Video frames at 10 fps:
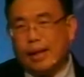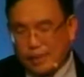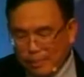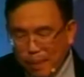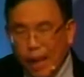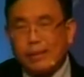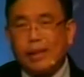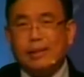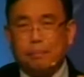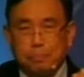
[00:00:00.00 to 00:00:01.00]
dengan
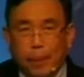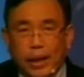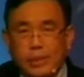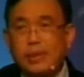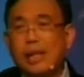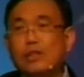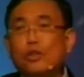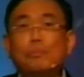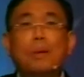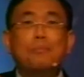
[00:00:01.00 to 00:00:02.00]
semangat yang the best,
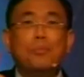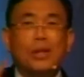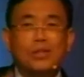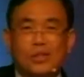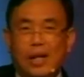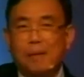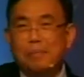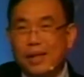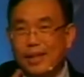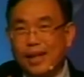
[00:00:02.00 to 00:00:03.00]
itu membuat
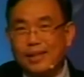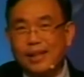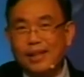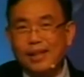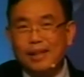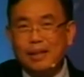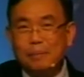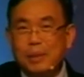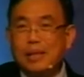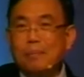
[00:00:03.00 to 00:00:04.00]
saudara melihat,
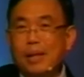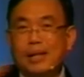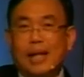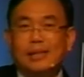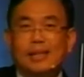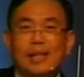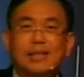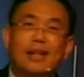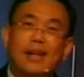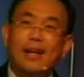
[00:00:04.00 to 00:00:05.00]
bisa melihat
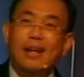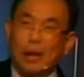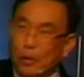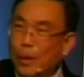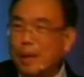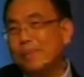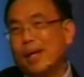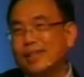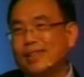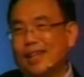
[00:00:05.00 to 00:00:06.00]
hasilnya secara luar
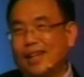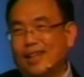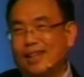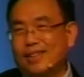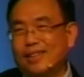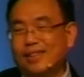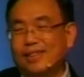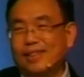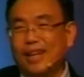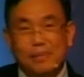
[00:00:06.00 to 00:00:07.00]
biasa.
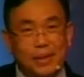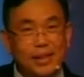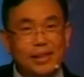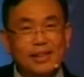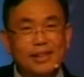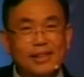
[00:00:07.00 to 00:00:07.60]
Amin.